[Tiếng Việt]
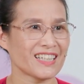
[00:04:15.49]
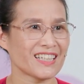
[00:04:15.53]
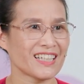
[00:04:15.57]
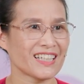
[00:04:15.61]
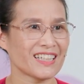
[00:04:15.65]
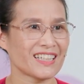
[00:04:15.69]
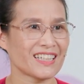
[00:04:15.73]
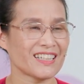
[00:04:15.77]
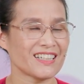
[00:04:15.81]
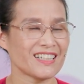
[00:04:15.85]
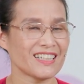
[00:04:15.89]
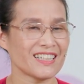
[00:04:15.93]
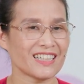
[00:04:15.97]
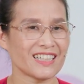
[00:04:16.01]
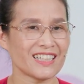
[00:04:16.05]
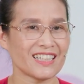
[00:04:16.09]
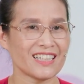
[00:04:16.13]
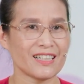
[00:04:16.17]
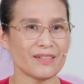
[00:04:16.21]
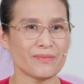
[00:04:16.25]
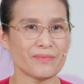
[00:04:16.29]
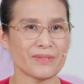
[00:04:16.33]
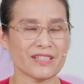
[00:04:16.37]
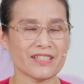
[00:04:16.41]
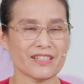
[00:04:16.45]
Thế tới
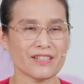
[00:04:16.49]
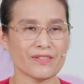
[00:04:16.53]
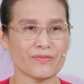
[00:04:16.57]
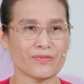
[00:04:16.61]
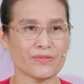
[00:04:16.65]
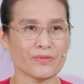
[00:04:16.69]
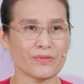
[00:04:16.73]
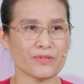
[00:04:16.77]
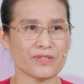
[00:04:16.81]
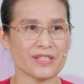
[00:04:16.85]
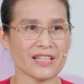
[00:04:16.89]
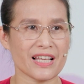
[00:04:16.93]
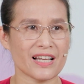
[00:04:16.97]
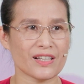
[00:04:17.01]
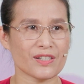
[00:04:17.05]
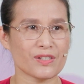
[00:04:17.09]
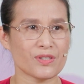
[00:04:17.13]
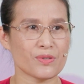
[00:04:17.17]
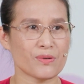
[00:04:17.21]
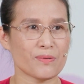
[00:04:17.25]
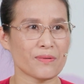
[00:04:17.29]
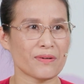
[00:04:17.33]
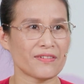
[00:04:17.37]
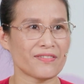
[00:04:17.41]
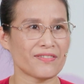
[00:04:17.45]
khi mà sư phụ sang
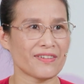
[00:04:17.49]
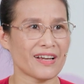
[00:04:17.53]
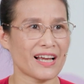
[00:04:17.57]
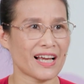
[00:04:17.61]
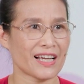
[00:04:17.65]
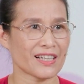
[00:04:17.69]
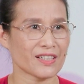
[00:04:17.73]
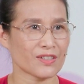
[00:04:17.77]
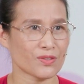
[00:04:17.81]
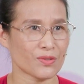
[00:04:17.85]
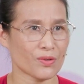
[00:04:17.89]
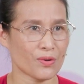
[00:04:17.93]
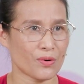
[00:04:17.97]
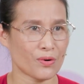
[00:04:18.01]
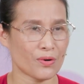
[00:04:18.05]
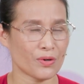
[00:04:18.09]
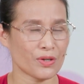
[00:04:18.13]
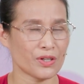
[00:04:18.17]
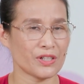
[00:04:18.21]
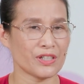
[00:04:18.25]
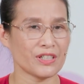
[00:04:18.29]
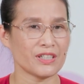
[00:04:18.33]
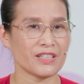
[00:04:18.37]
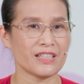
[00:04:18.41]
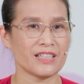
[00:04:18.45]
Chùa Ba Vàng
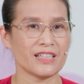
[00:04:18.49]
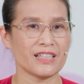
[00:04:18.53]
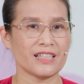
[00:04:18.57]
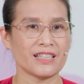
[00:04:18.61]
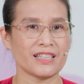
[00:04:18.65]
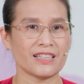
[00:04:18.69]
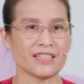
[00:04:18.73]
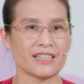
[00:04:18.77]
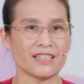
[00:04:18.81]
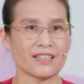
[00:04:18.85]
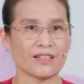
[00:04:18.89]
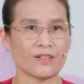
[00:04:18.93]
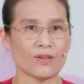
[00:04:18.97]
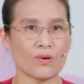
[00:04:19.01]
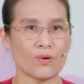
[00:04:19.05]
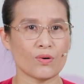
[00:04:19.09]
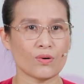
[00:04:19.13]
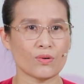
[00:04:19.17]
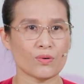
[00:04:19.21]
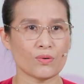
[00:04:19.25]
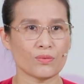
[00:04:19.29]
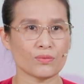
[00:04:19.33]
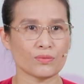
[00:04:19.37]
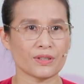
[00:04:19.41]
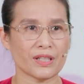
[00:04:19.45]
rồi thì cô
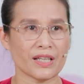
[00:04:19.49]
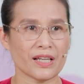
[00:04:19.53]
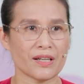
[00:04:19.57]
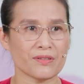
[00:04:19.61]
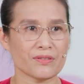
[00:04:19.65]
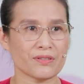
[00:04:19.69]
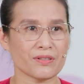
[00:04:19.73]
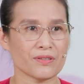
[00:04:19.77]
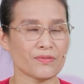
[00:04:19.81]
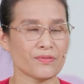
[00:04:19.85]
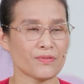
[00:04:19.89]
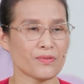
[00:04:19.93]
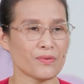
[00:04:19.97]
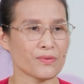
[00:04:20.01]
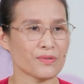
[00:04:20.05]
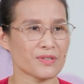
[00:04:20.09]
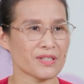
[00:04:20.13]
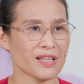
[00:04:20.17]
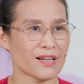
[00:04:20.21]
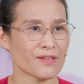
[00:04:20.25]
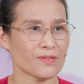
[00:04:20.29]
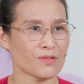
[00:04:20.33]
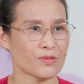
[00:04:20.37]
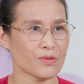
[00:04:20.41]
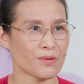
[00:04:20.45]
cũng theo sư phụ
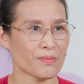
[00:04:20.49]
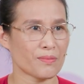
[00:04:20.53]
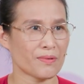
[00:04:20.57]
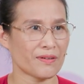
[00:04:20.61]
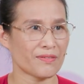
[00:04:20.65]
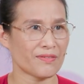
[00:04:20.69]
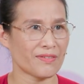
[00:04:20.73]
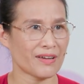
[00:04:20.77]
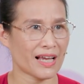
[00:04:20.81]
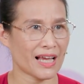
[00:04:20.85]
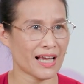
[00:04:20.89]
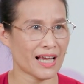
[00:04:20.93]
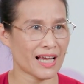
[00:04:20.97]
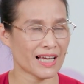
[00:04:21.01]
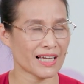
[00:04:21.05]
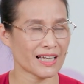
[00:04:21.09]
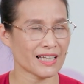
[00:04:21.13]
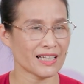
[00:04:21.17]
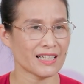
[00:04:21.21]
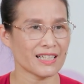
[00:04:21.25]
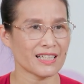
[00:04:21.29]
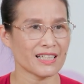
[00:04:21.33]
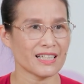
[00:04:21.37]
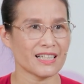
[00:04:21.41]
sang Chùa Ba Vàng